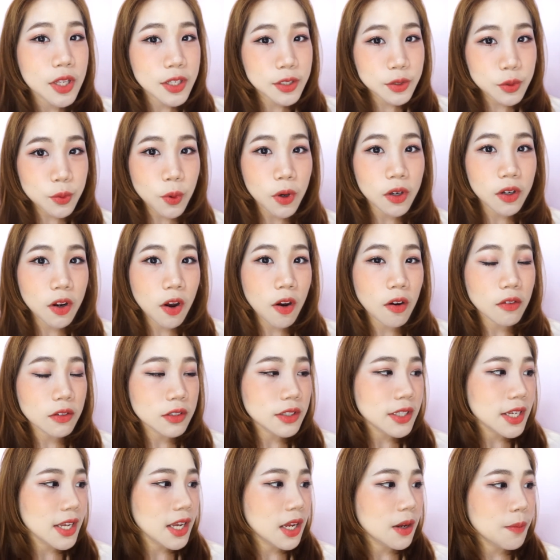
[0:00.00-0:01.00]
ในส่วนของ
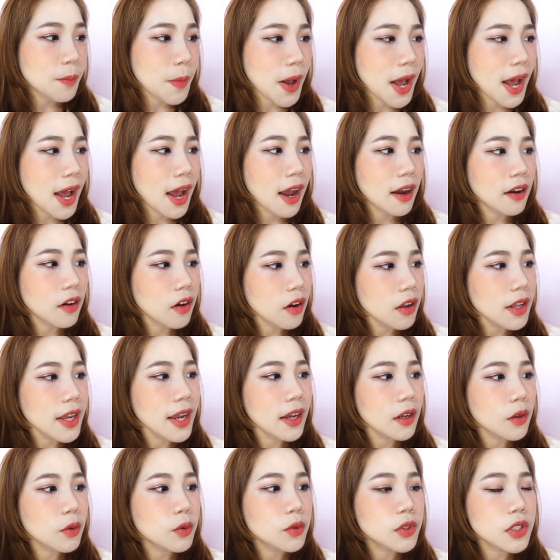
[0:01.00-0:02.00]
สีปากก็
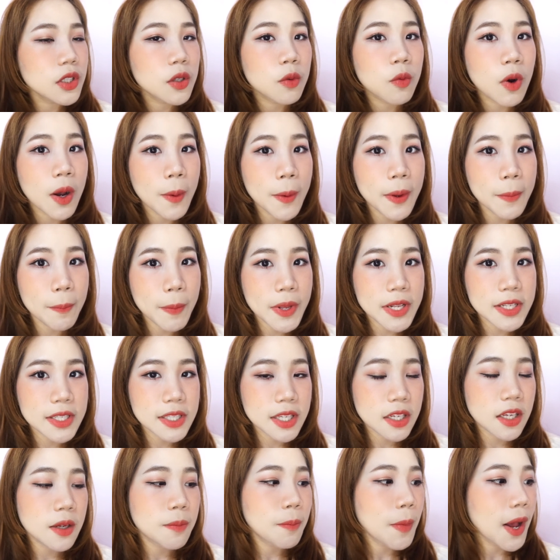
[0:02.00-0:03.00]
ยังรู้สึกว่ามันเป็น
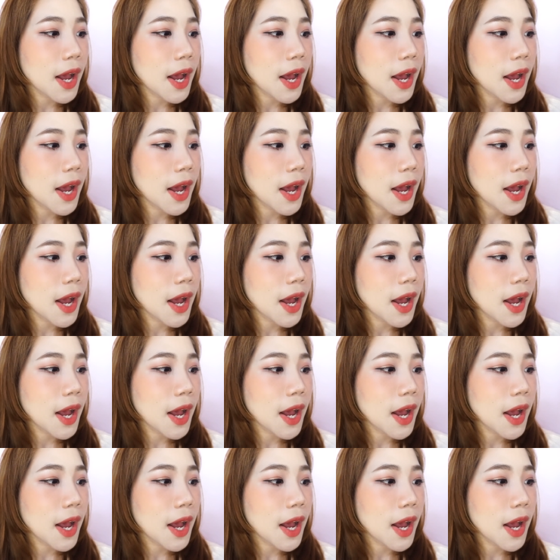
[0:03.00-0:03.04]
สี